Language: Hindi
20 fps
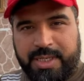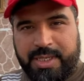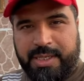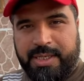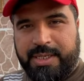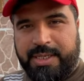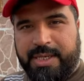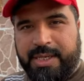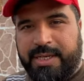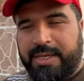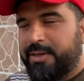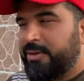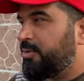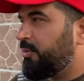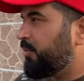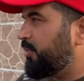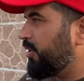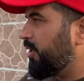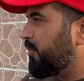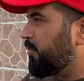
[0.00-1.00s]
कर लिया है
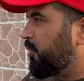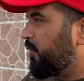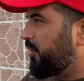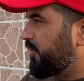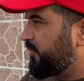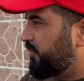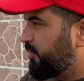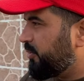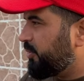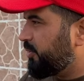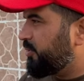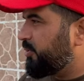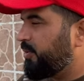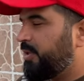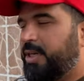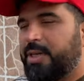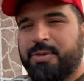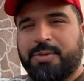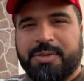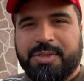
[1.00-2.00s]
ड्रोन का बहुत अफसोस हो
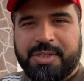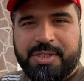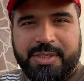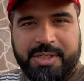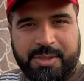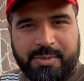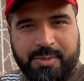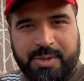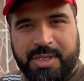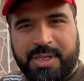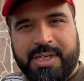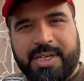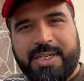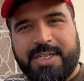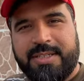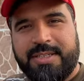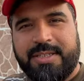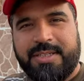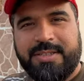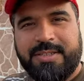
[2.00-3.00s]
रहा है कोशिश करूंगा अगर
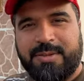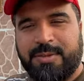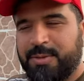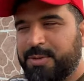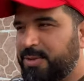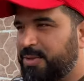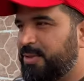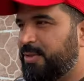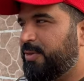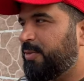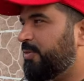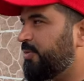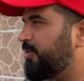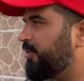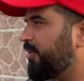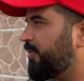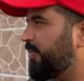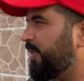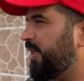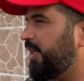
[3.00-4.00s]
कहीं से किसी दोस्त से ड्रोन
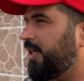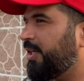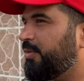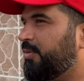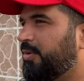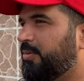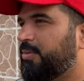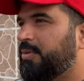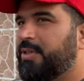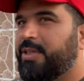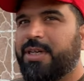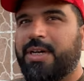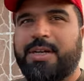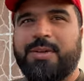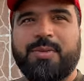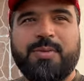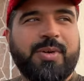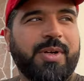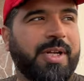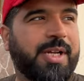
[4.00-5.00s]
शॉट मिल गया तो आपको दिखा
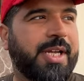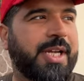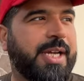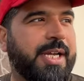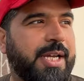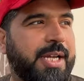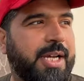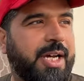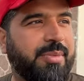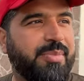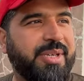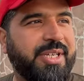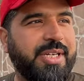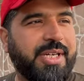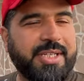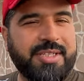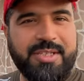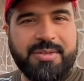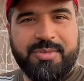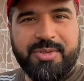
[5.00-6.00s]
दूंगा अभी
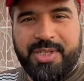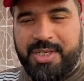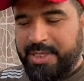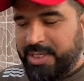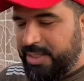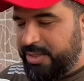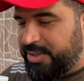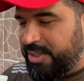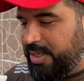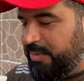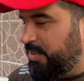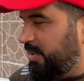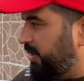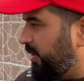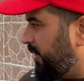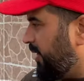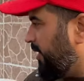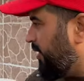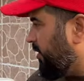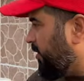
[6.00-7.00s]
यहाँ से हम चलेंगे चाय
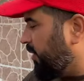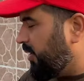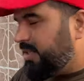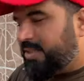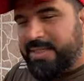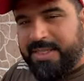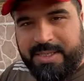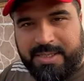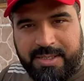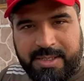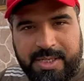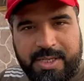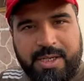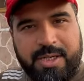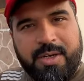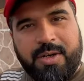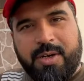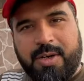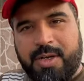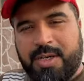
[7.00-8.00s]
पीते हैं ऑल सेट
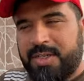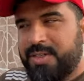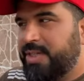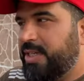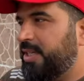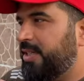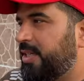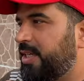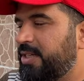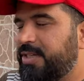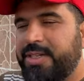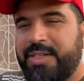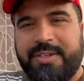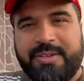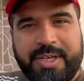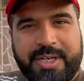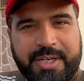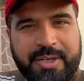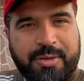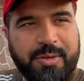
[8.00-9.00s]
और चलते हैं जी
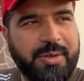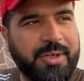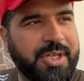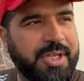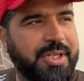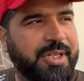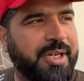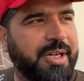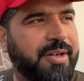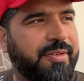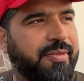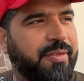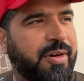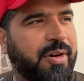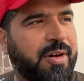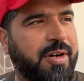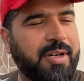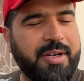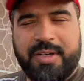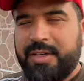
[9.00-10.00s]
रनी कोट की तरफ
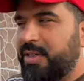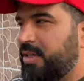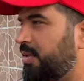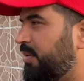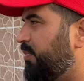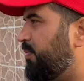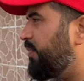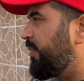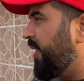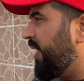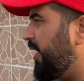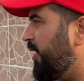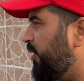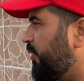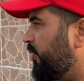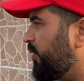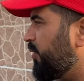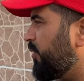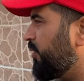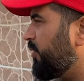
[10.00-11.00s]
और
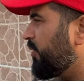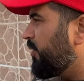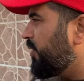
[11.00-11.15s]
परियों